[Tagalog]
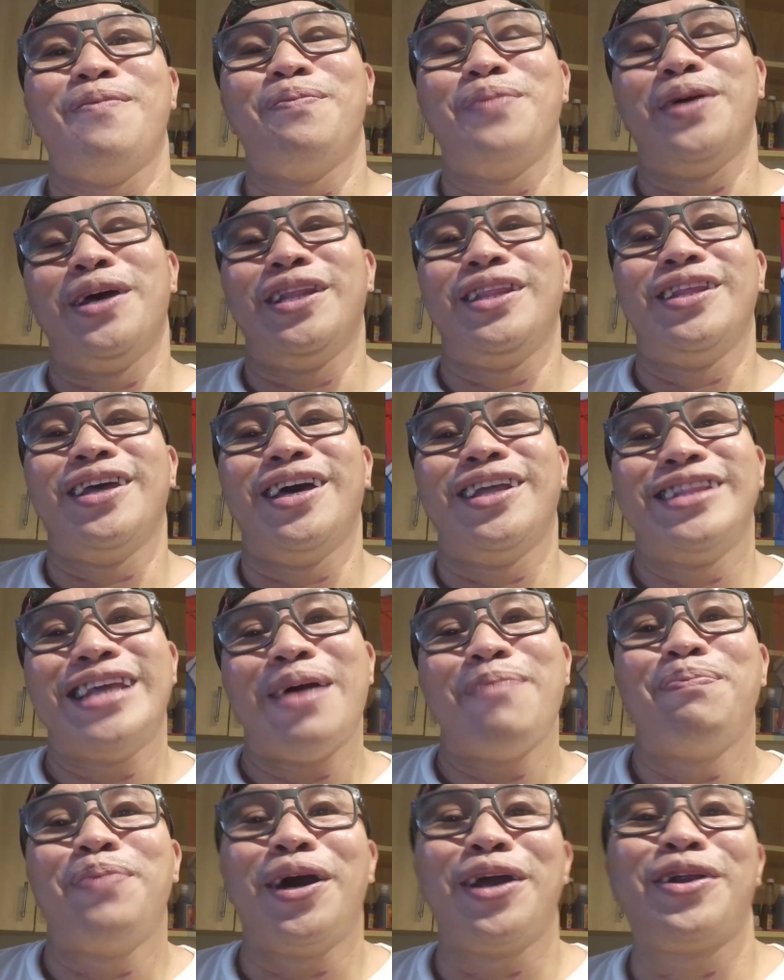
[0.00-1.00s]
but uh,
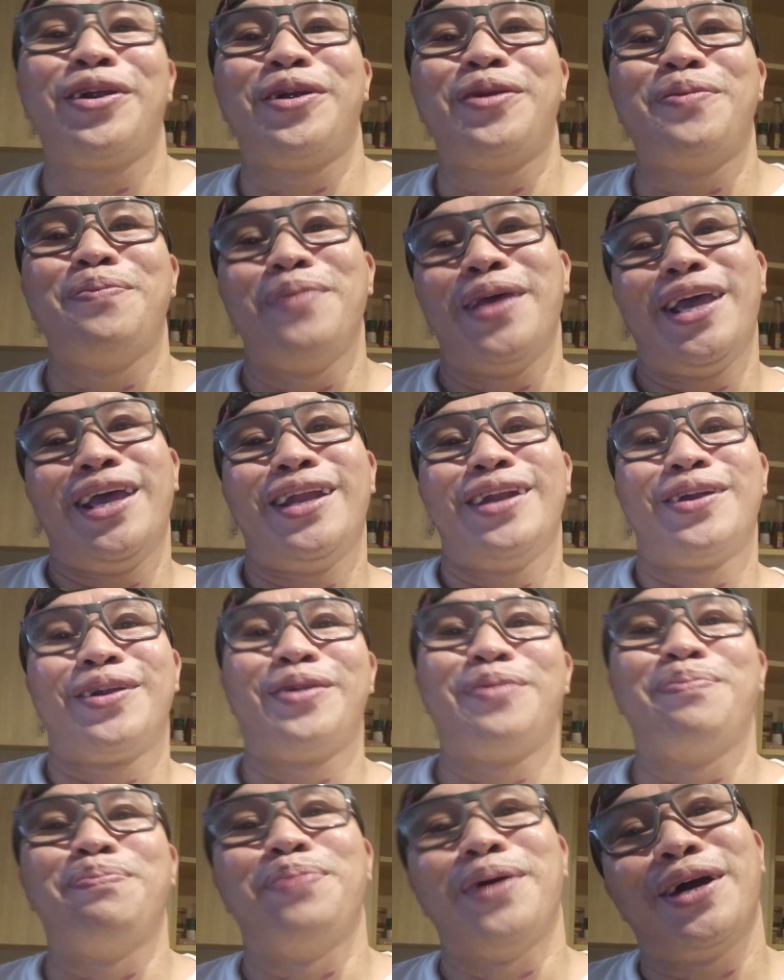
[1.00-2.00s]
that butter made
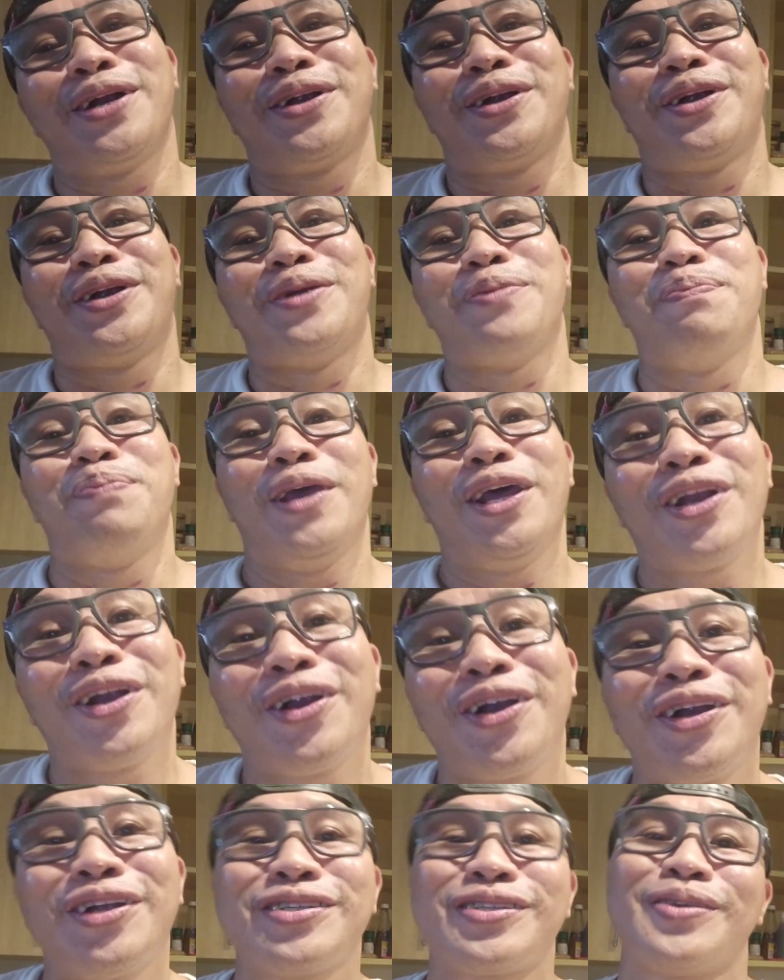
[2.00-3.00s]
her butter
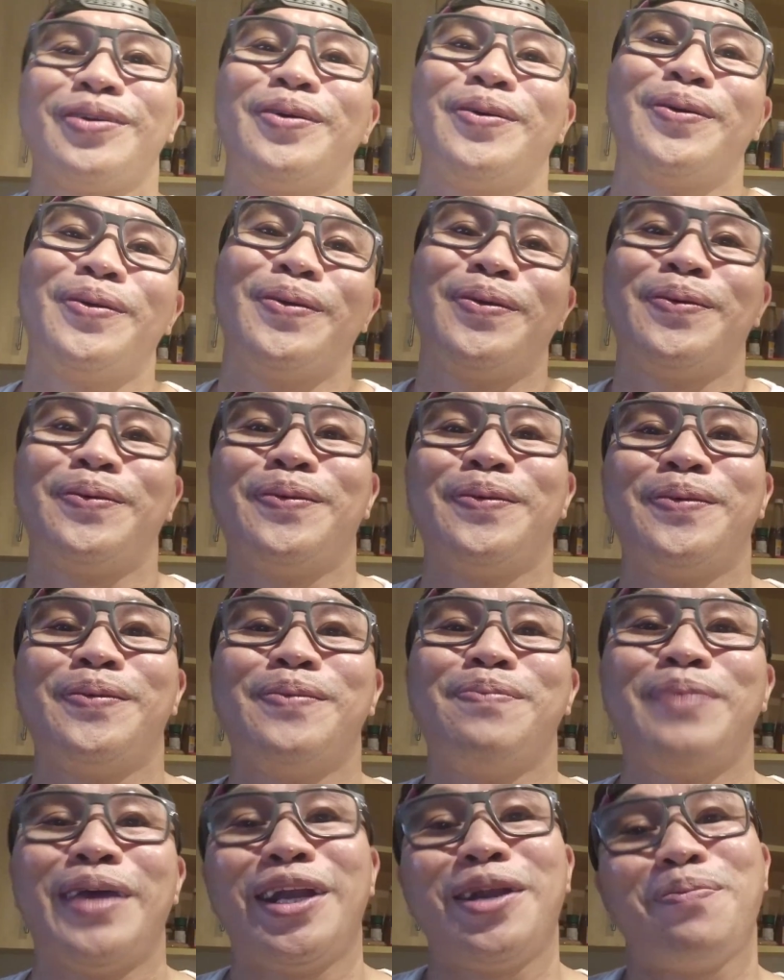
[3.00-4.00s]
bitter so
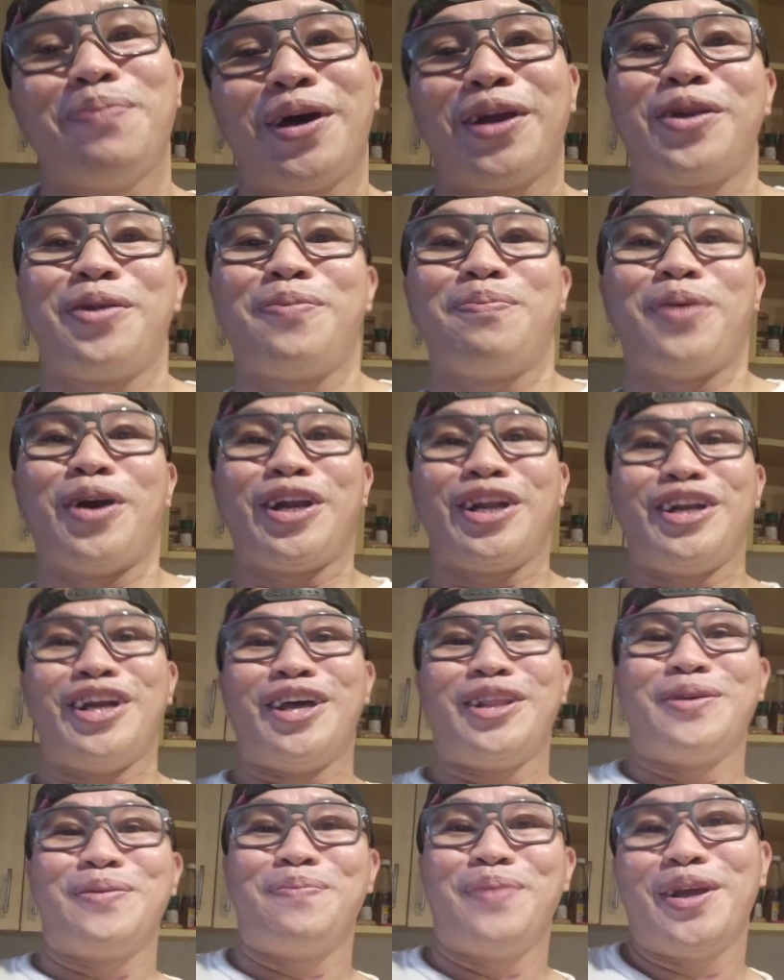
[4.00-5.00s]
Betty butter bought
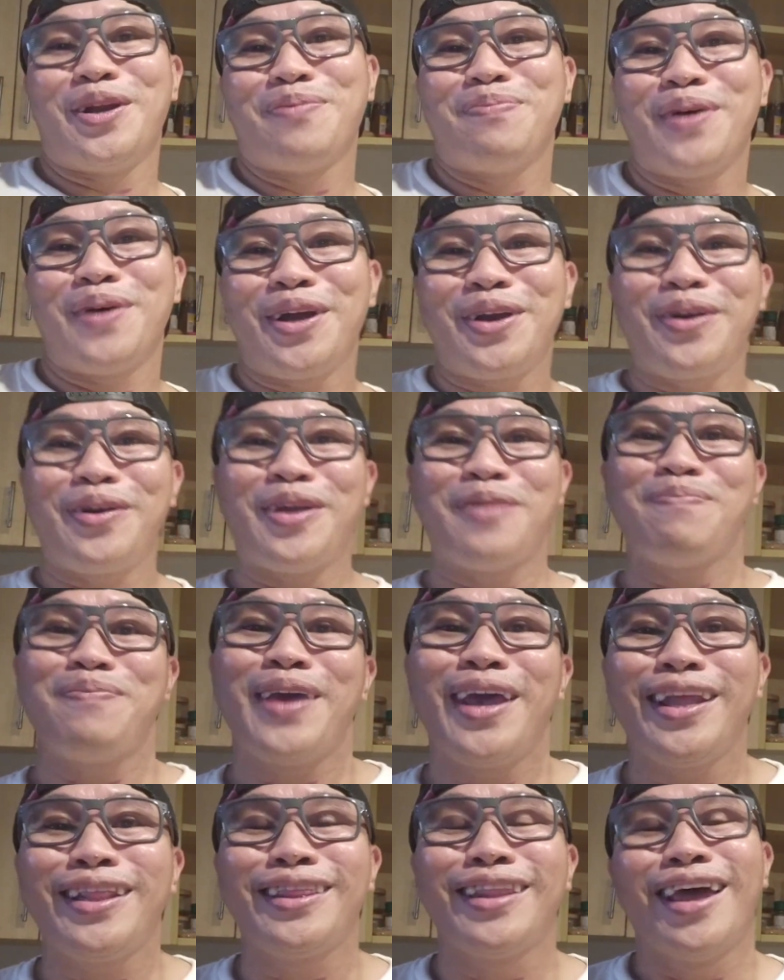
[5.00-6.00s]
another bit of butter and
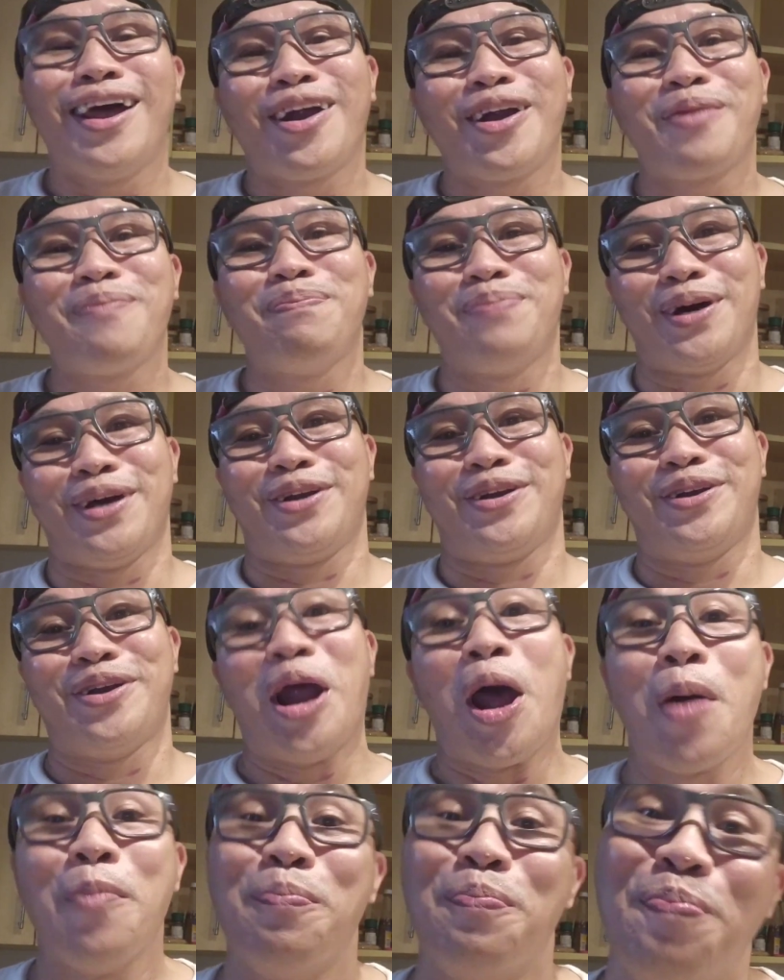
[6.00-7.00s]
made her butter